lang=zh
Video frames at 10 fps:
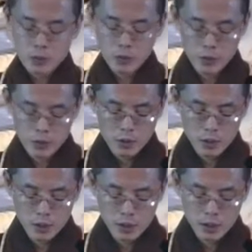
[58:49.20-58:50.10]

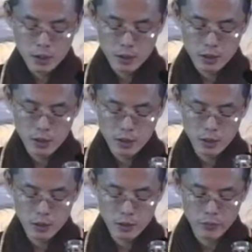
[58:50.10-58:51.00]
于
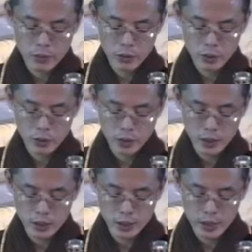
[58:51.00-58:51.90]
此佛
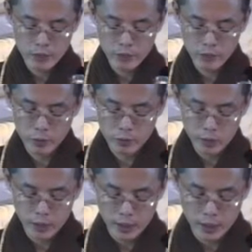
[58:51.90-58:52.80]
是言
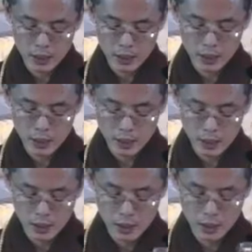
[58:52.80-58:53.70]
菩
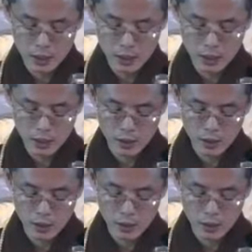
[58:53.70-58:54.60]
提，
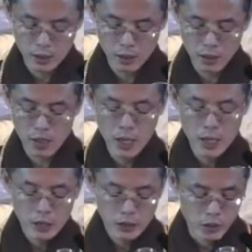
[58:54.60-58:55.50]

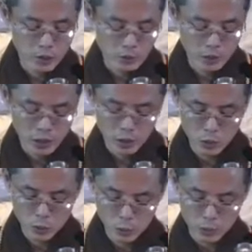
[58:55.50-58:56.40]
生
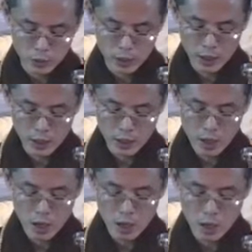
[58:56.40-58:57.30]
命如第
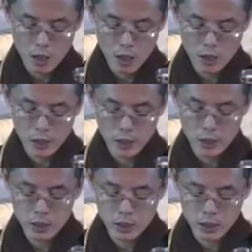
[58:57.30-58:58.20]
2
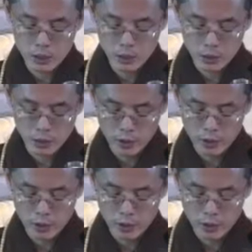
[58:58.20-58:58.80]
世尊，